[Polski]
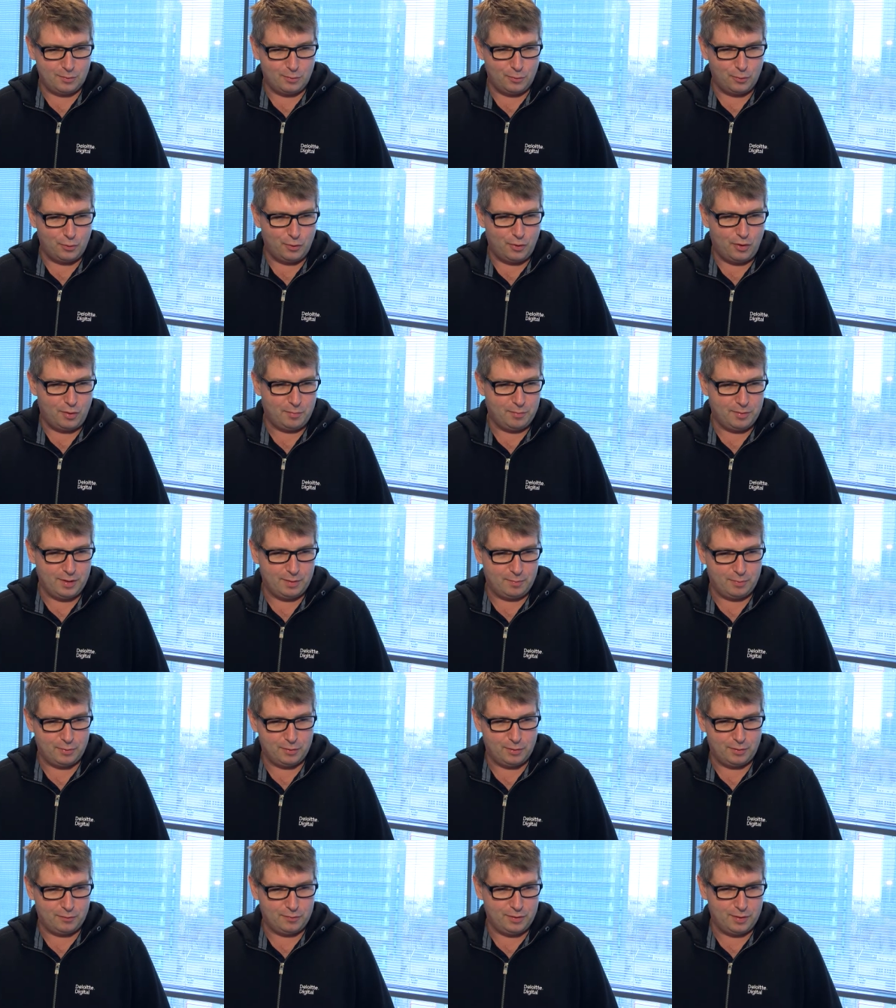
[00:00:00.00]
uruchomienia
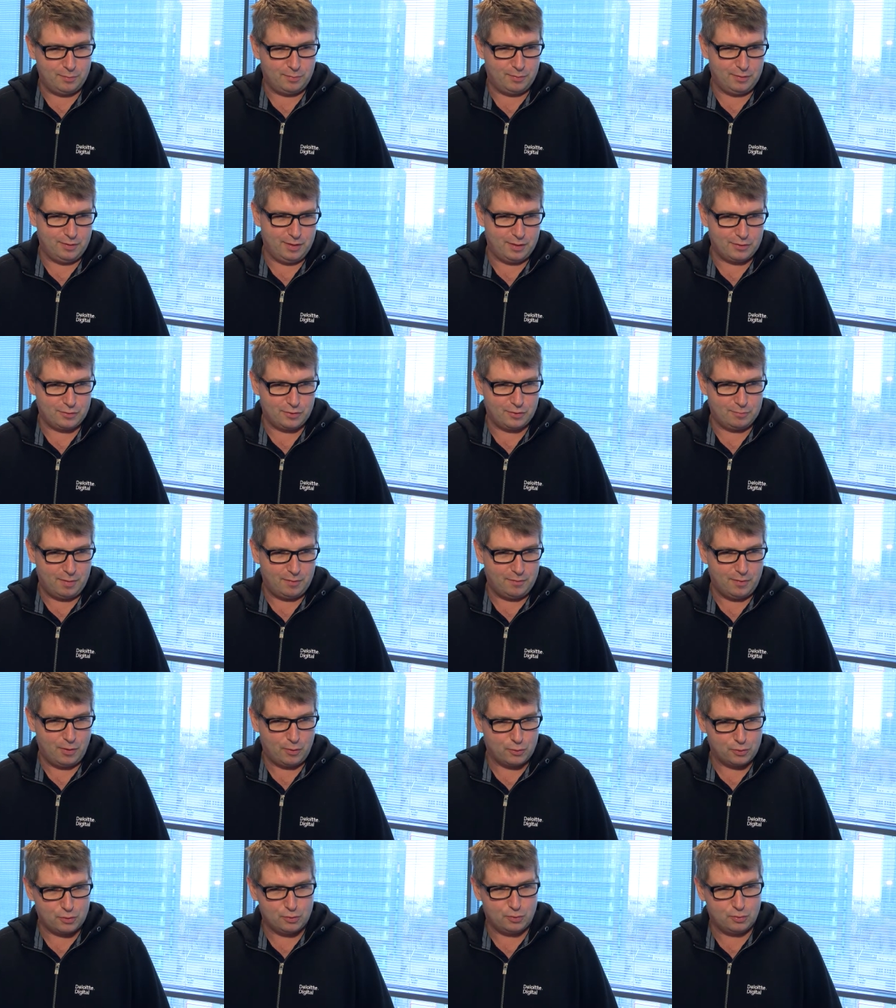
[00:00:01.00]
ponownie, ponieważ
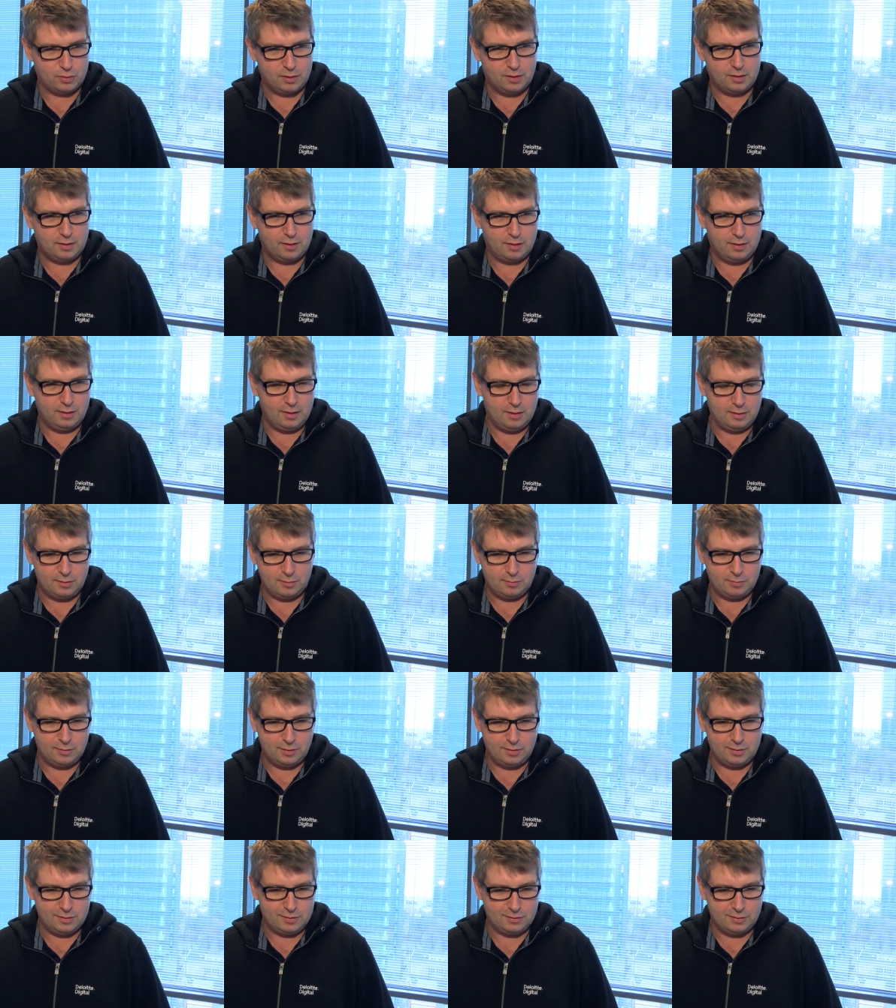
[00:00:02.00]
odmawia usługi klientom,
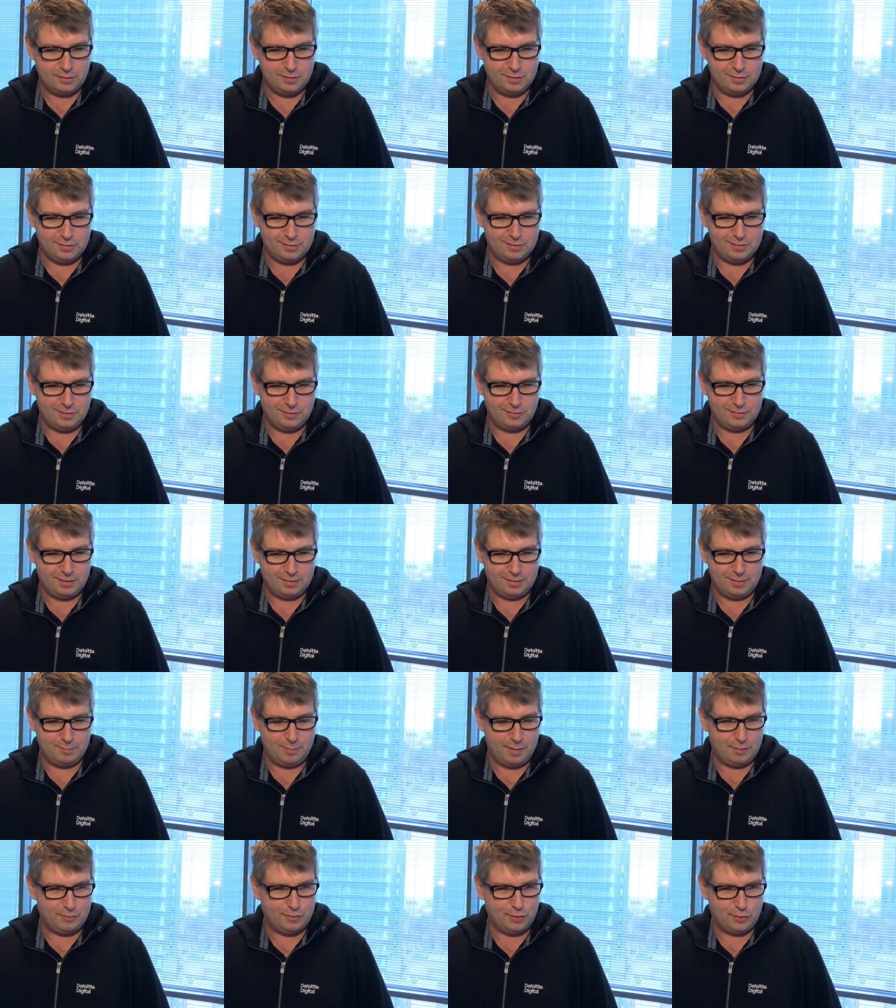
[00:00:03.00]
to jest, to jest tylko tak
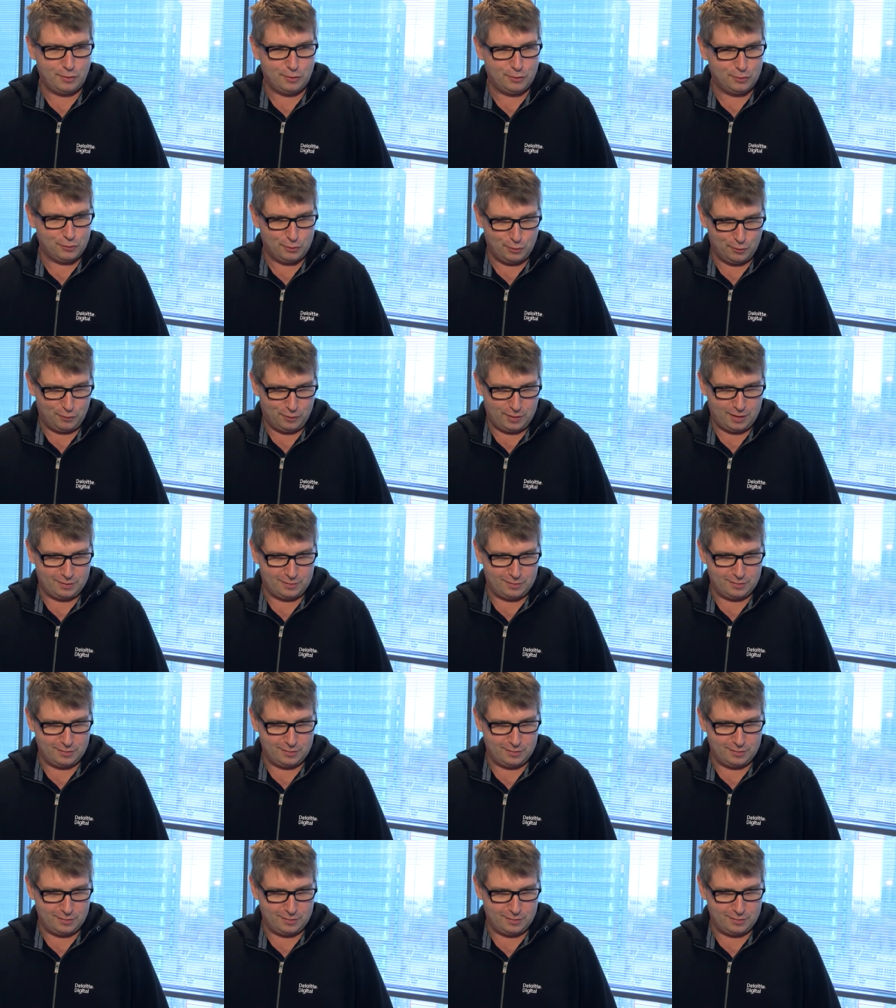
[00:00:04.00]
naprawdę końcówka.